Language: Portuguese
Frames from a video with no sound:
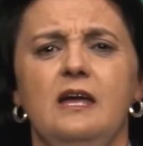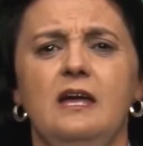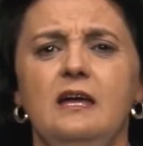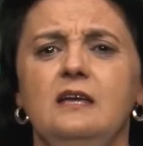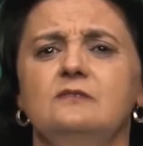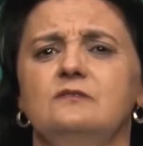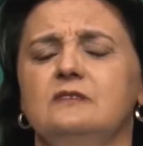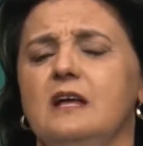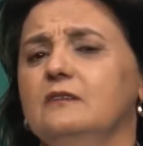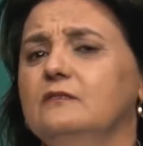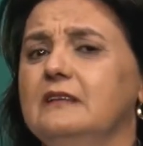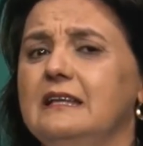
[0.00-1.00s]
é
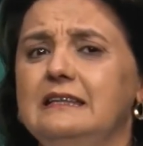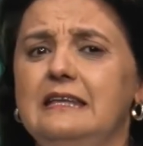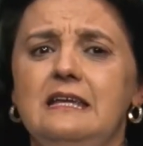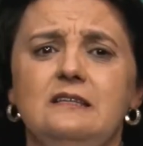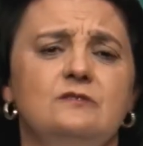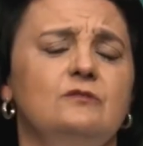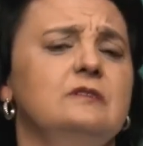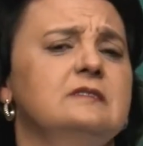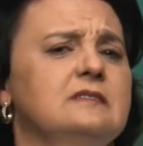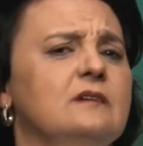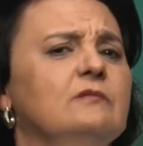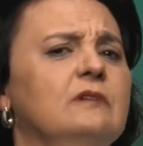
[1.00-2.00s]
resultado da
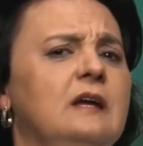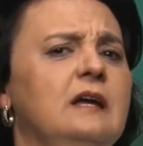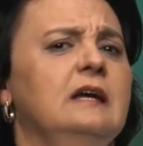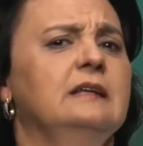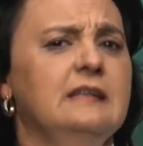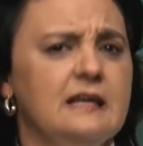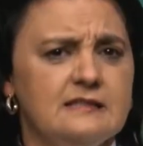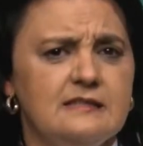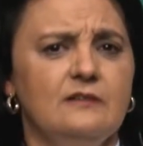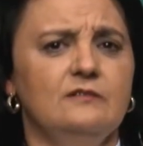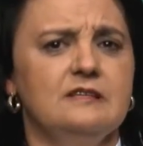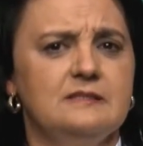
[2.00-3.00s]
destruição das
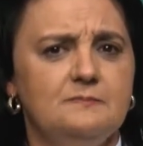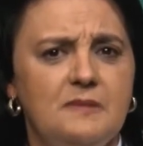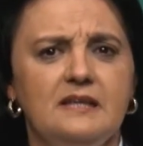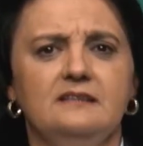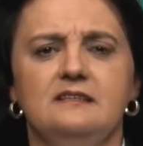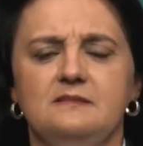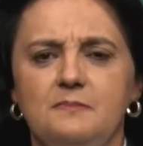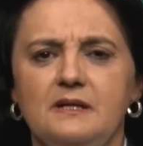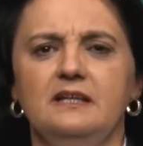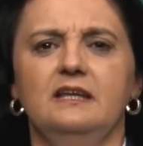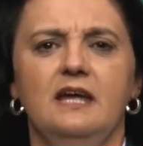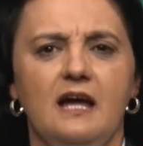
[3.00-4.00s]
células betas
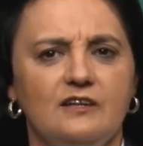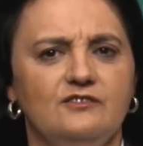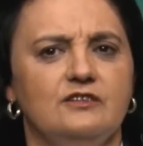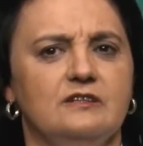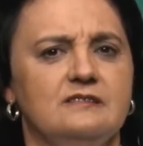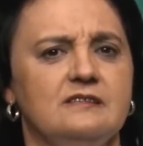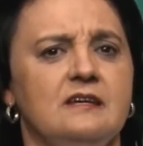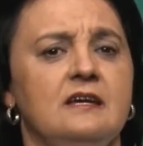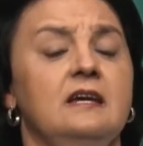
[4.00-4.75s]
pancreáticas,